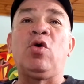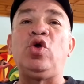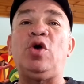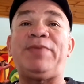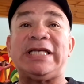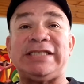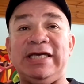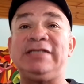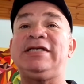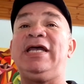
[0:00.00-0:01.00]
cuyo
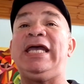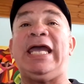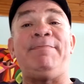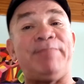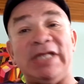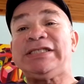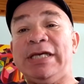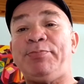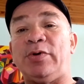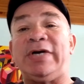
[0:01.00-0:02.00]
presidente en
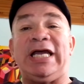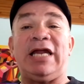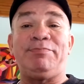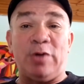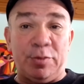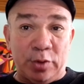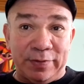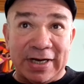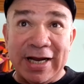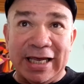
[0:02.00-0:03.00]
principio era el
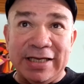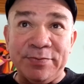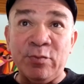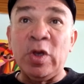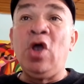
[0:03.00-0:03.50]
propio virrey.